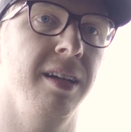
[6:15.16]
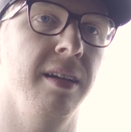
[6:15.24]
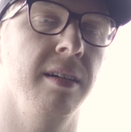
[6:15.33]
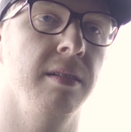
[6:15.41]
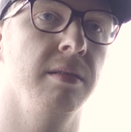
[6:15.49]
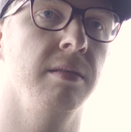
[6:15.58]
ja.
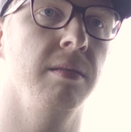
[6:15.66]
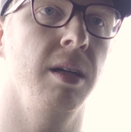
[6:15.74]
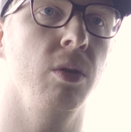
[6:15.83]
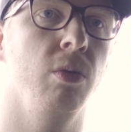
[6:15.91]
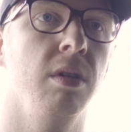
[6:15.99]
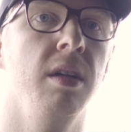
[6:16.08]
Na
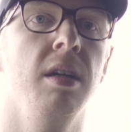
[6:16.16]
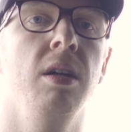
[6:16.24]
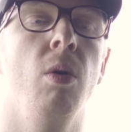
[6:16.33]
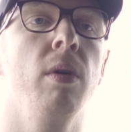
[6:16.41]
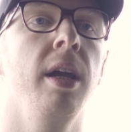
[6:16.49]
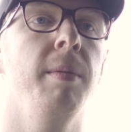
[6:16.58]
gut.
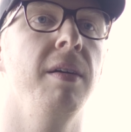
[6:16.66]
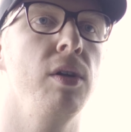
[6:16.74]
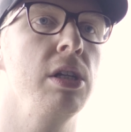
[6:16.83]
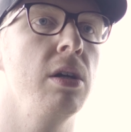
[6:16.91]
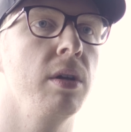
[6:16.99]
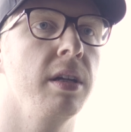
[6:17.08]
Okay, mehr wollte ich
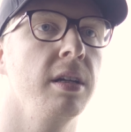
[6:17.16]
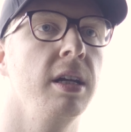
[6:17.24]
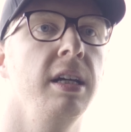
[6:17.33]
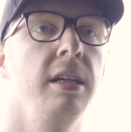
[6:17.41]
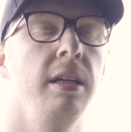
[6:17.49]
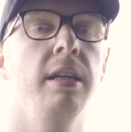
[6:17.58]
auch nicht.
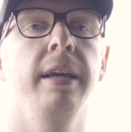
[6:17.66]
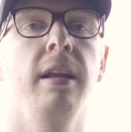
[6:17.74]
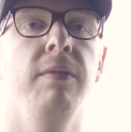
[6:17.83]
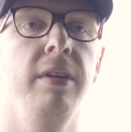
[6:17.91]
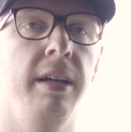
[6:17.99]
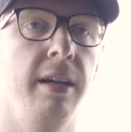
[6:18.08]
Ich gehe dann
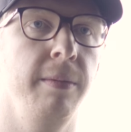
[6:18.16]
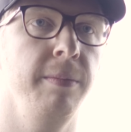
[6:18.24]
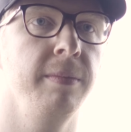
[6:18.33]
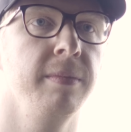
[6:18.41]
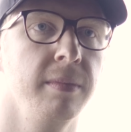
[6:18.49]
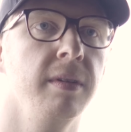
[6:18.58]
wieder, ja?
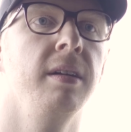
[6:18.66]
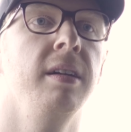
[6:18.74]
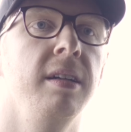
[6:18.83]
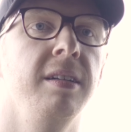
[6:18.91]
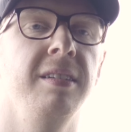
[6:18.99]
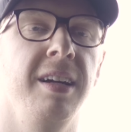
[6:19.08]

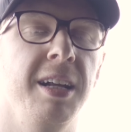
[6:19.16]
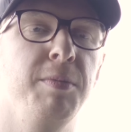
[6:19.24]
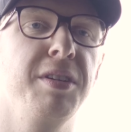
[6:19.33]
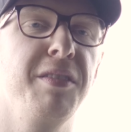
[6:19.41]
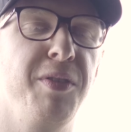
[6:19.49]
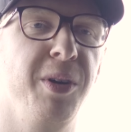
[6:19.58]
Hat mich
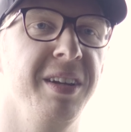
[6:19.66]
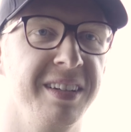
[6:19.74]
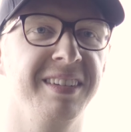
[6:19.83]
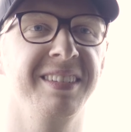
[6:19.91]
gefreut.